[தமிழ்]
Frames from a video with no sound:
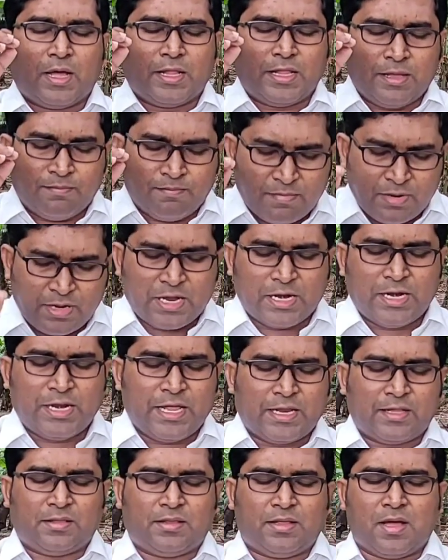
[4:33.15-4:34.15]
அதை மிக
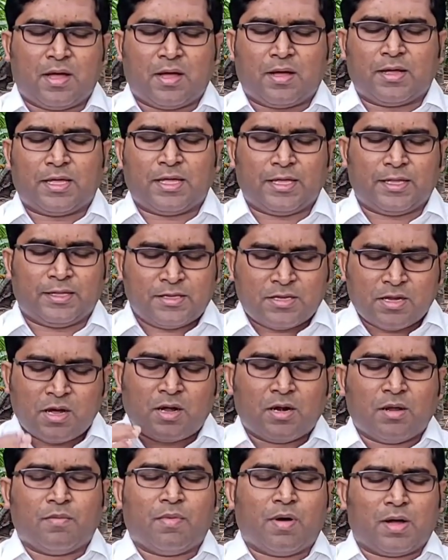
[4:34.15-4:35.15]
நேர்த்தியாக
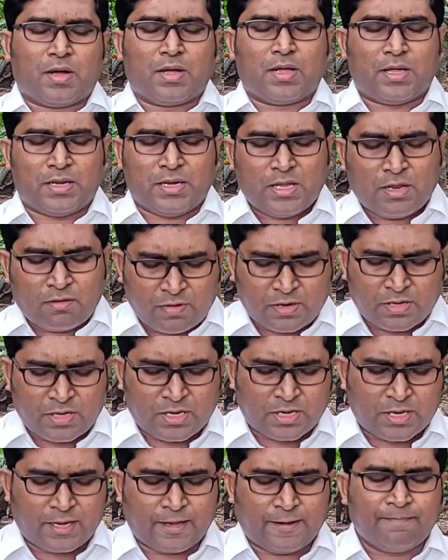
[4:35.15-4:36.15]
ஞானமாக
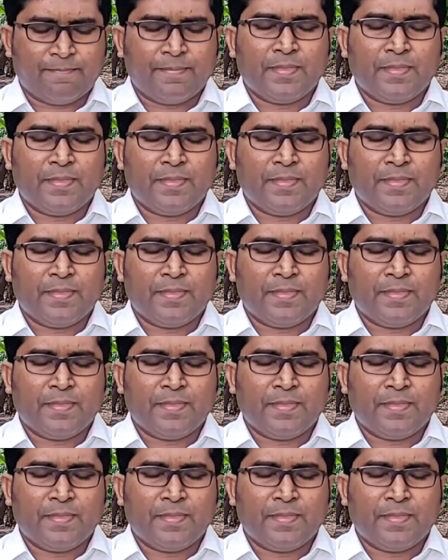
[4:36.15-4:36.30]
நிர்வகிக்க